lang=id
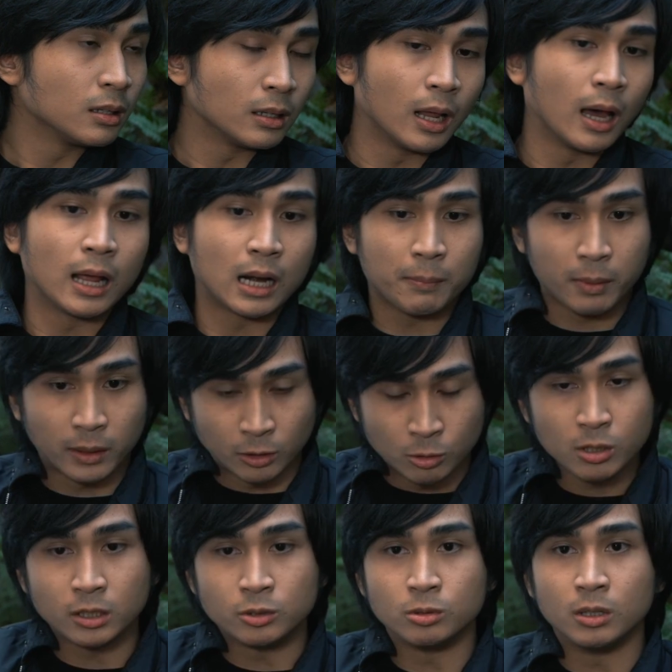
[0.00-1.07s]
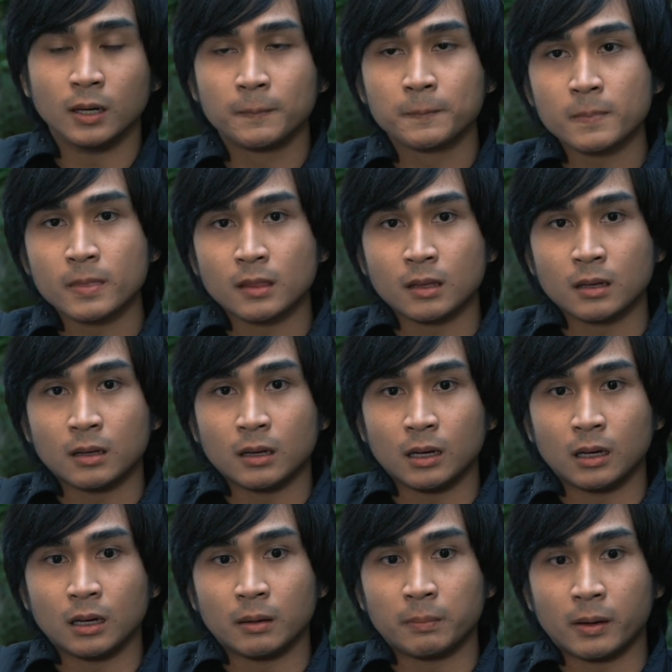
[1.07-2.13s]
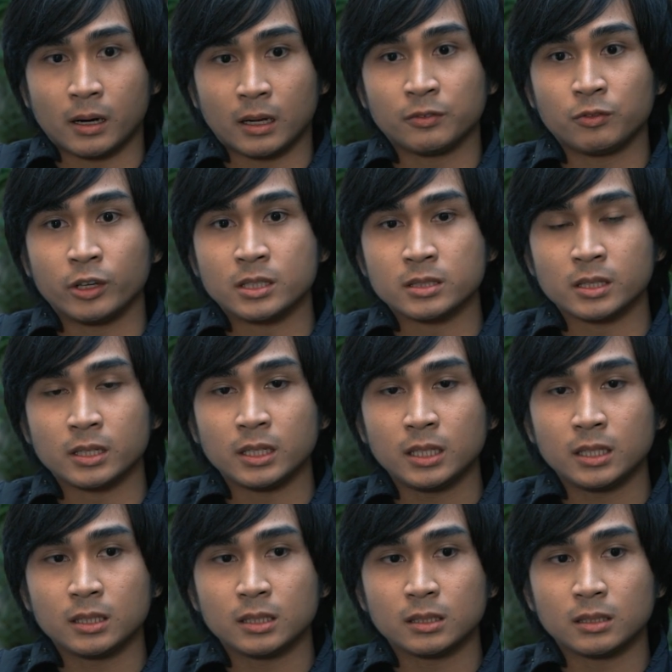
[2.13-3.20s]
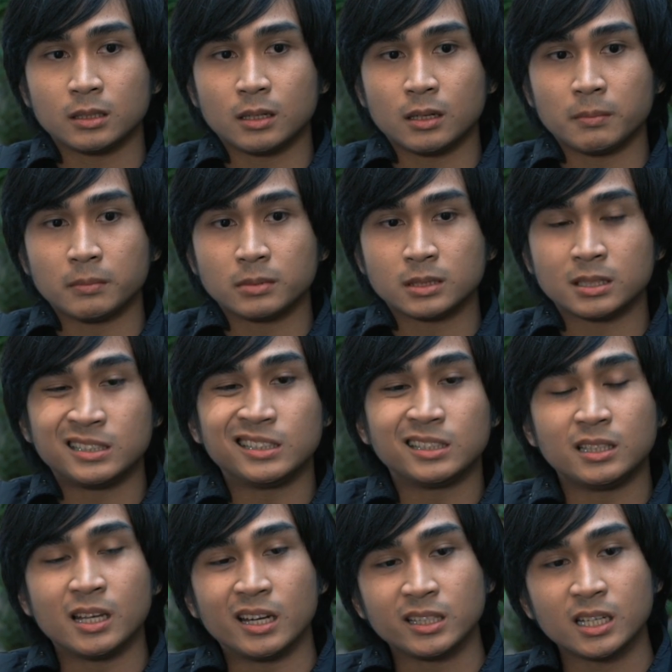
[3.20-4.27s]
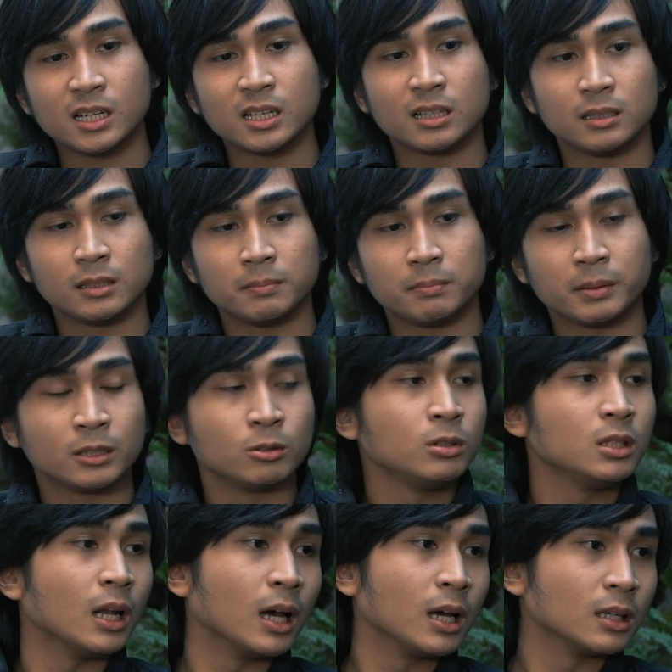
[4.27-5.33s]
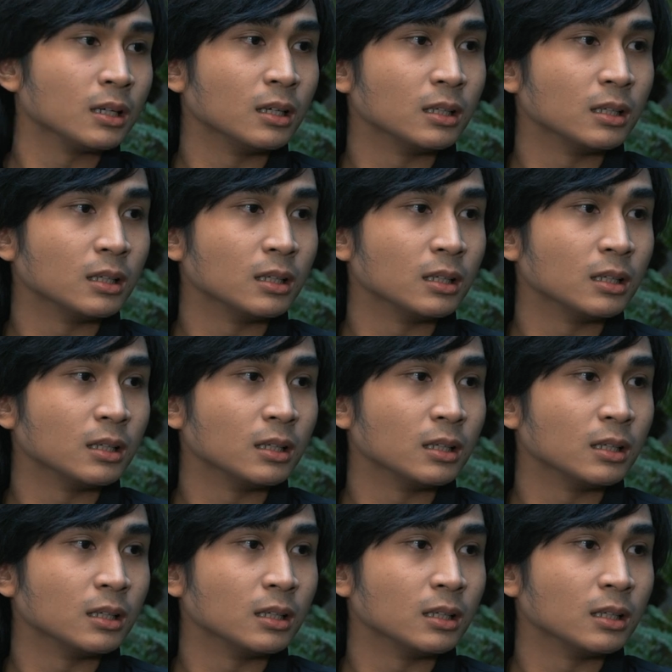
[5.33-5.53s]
Nah harapan gue juga uh, para influencer ini sedikitnya pedulilah